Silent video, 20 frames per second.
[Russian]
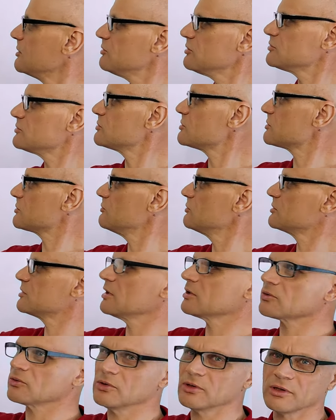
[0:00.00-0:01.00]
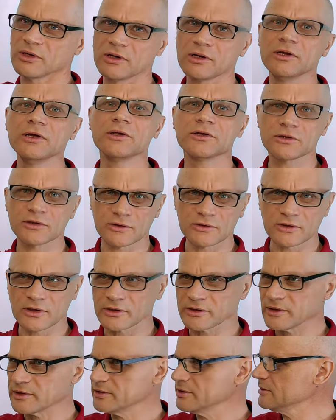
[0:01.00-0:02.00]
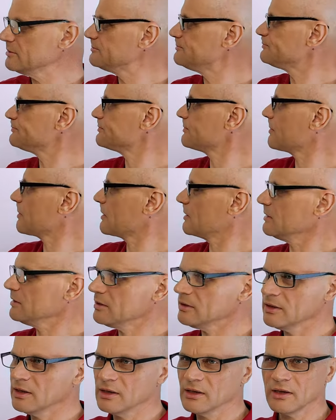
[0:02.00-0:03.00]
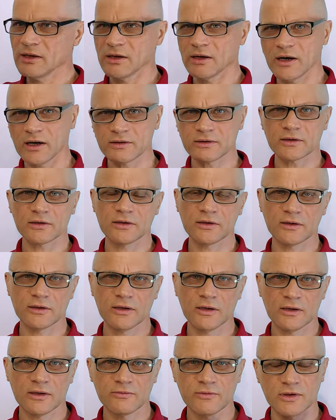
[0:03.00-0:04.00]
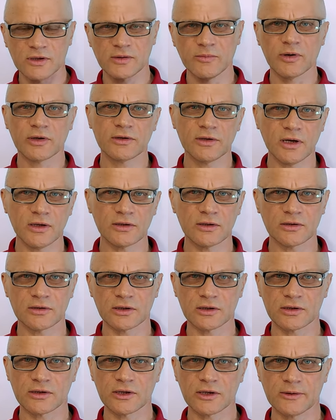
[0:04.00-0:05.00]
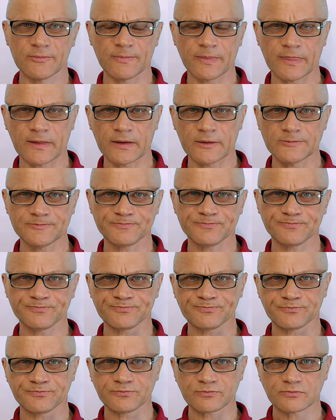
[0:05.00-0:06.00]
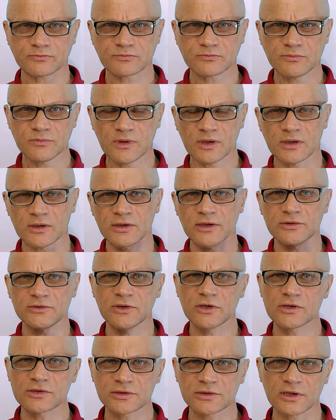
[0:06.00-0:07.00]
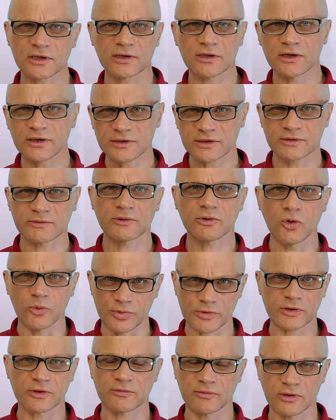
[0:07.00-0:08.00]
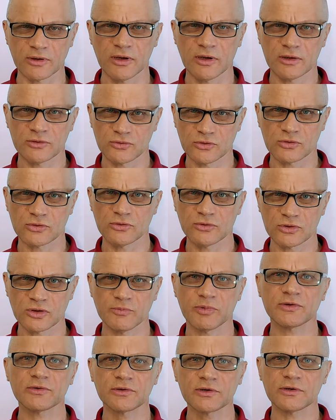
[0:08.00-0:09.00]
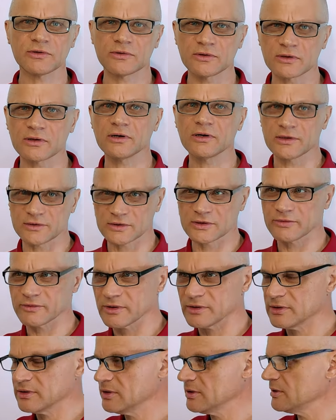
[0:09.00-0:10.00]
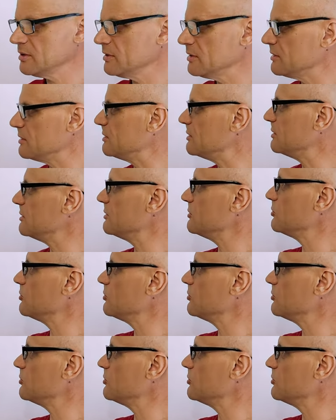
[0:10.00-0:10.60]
и вот существует король, личность такая, да, и Англия, Великобритания такая э, классическое классовое общество, то есть ну, непосредственно классовое э,